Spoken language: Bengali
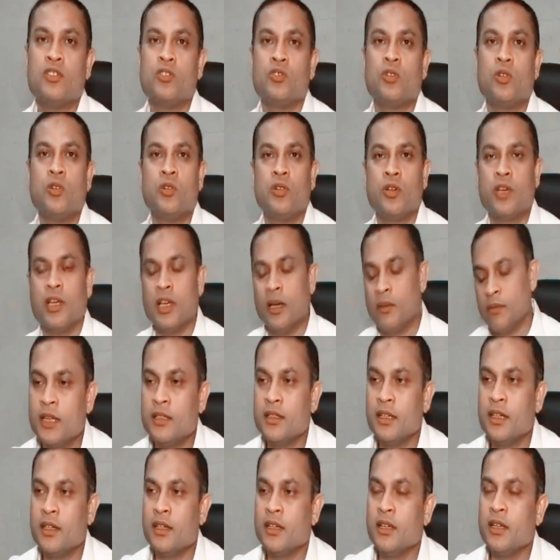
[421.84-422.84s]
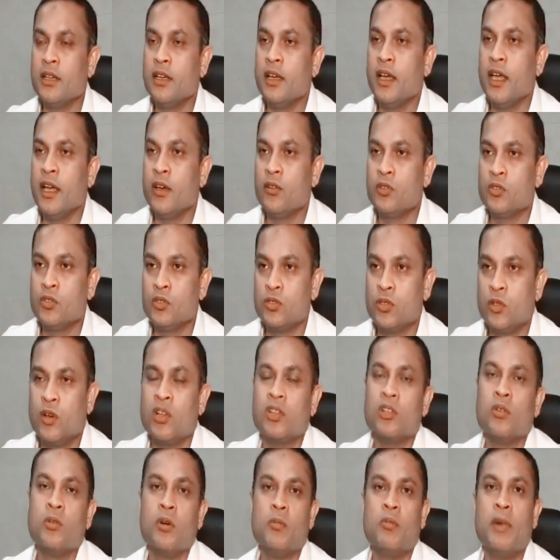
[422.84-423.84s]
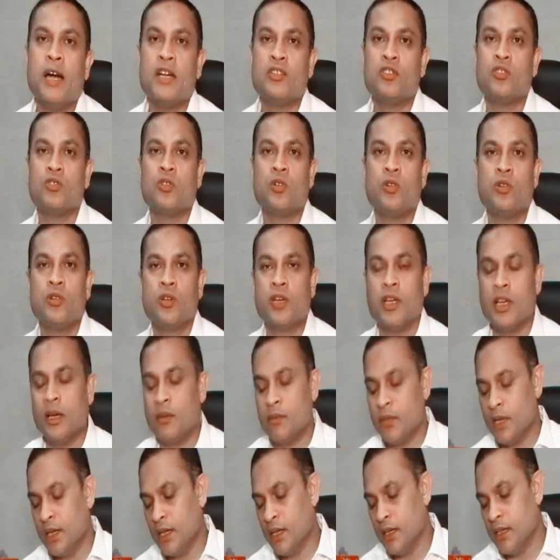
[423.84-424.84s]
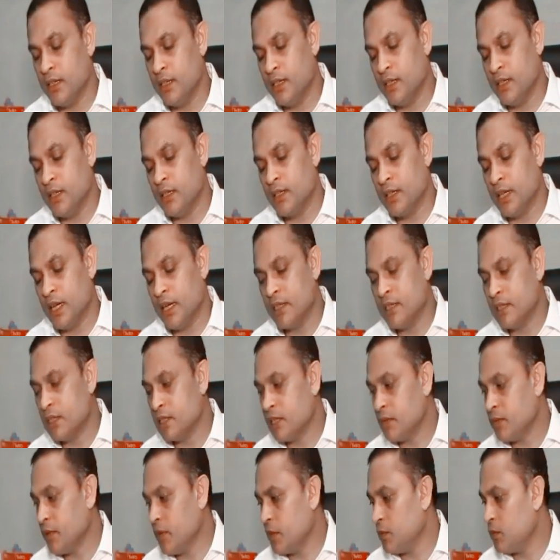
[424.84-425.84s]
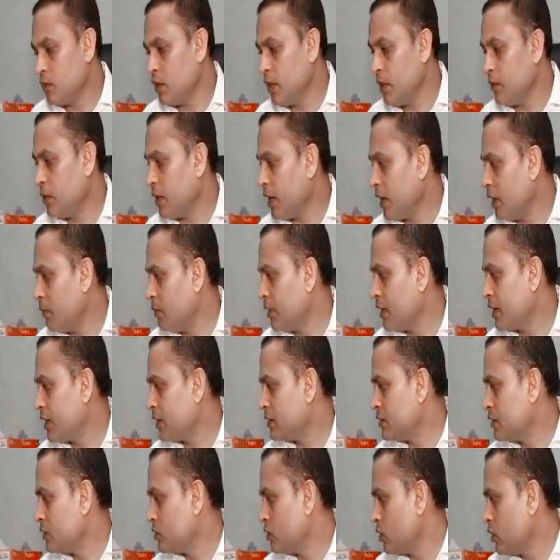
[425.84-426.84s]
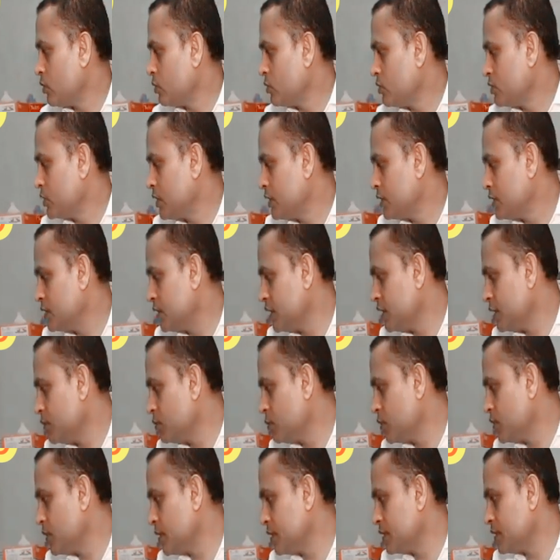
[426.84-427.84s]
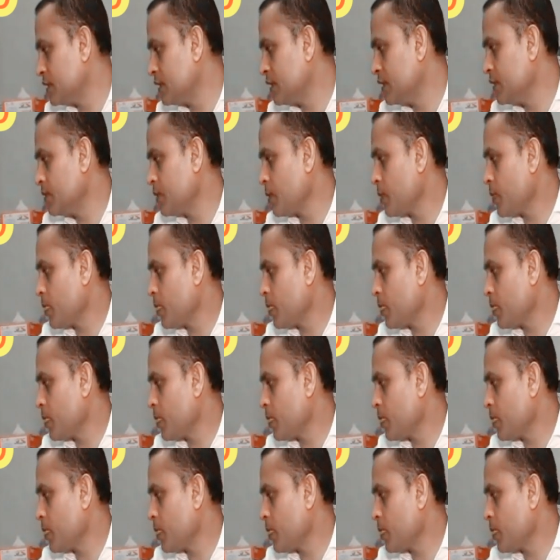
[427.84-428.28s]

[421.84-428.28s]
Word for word: বাইশশো লোককে হাজার কি একুশশো অথবা বাইশশো লোককে আমরা প্রাণ দিতে পারবো এবং আমার কাছে সর্বশেষ যে রিপোর্ট আছে